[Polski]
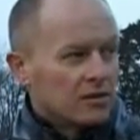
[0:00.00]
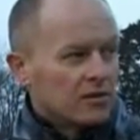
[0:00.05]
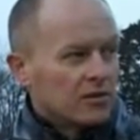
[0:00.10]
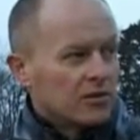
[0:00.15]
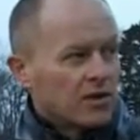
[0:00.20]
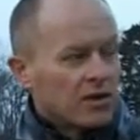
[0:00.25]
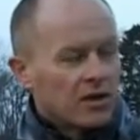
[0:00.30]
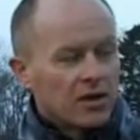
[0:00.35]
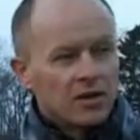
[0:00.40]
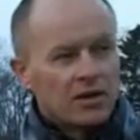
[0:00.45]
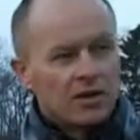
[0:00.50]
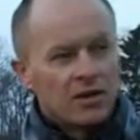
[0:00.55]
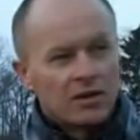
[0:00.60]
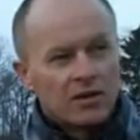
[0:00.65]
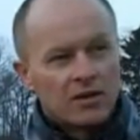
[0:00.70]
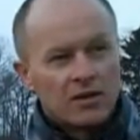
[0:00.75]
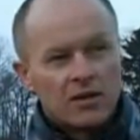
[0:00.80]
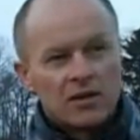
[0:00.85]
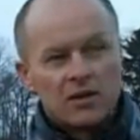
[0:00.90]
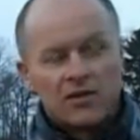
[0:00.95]
tutaj
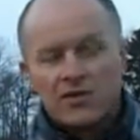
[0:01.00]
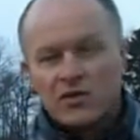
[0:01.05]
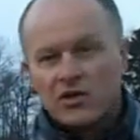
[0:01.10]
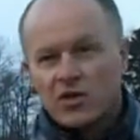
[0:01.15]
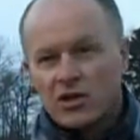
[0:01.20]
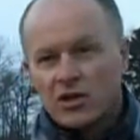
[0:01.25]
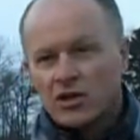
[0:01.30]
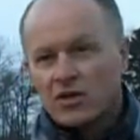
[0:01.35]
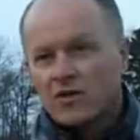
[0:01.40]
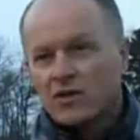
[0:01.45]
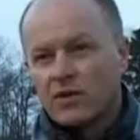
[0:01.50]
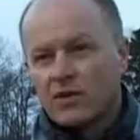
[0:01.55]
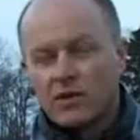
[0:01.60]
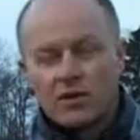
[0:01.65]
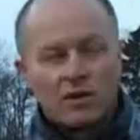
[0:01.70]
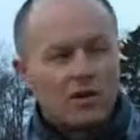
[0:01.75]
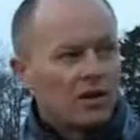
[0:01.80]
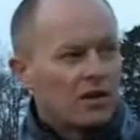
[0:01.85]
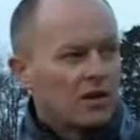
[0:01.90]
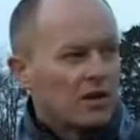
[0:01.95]
jest zwycięstwo
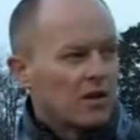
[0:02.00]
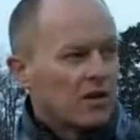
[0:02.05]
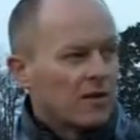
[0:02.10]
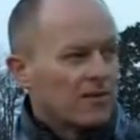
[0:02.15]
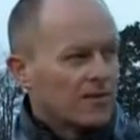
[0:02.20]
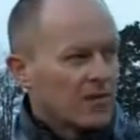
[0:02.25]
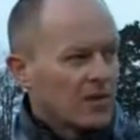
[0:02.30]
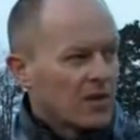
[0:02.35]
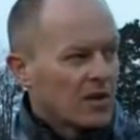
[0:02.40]
kolejne